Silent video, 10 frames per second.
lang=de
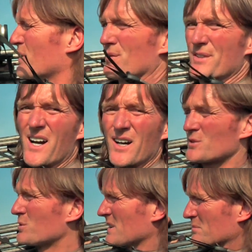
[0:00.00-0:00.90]
Ungefähr
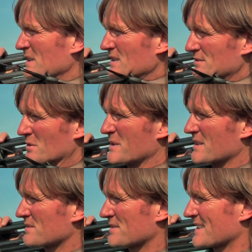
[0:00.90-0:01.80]
800 Meter
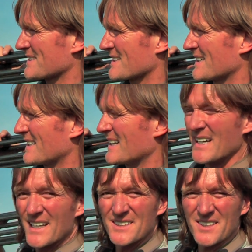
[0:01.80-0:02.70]
von mir entfernt
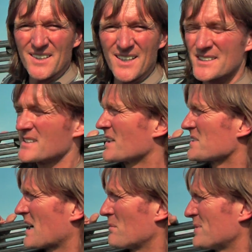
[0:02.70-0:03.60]
ist ein
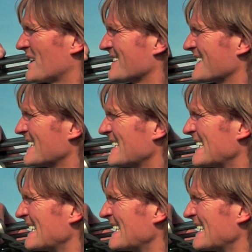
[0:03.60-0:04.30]
einzelner Trapphahn,